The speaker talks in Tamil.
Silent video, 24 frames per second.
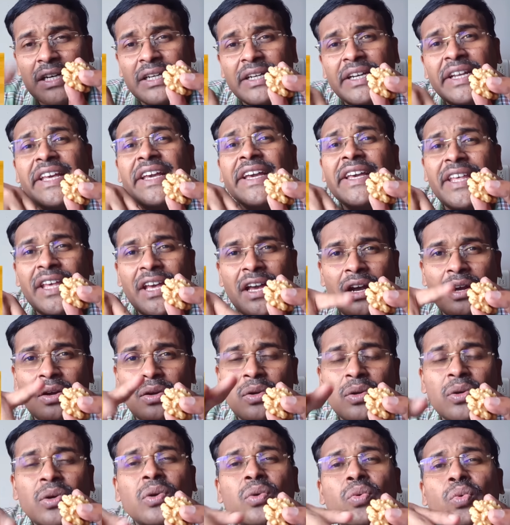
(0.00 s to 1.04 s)
நீக்கி
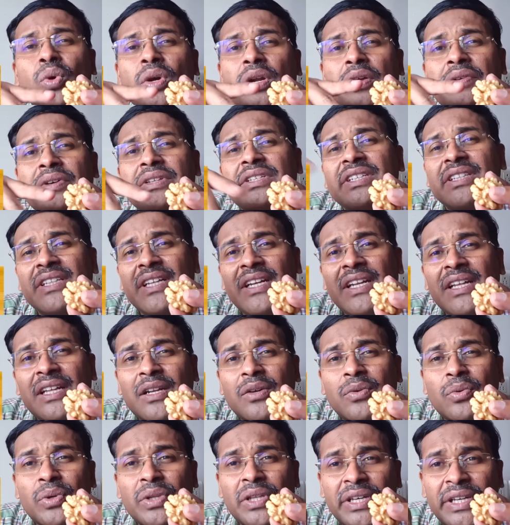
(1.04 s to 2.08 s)
ஆகணும் ஊற வச்ச தண்ணீரை
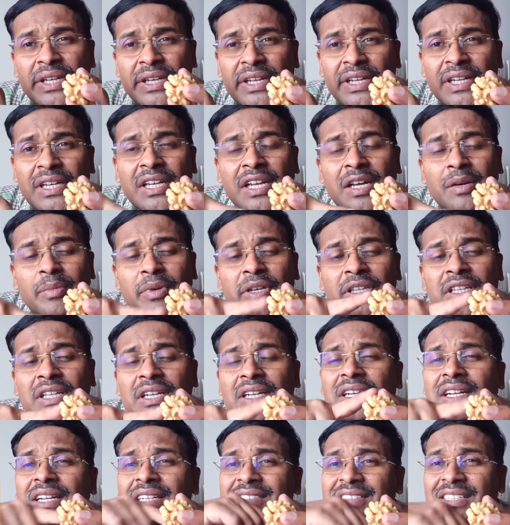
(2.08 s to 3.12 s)
ஒதுக்கிட்டு நம்ம இந்த
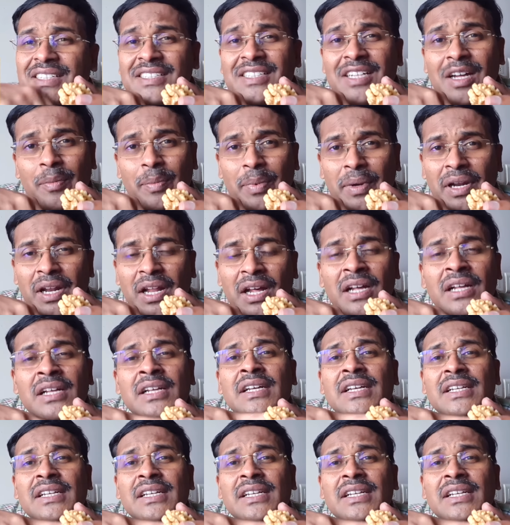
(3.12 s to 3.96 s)
நட்ஸை சாப்பிட்லாம்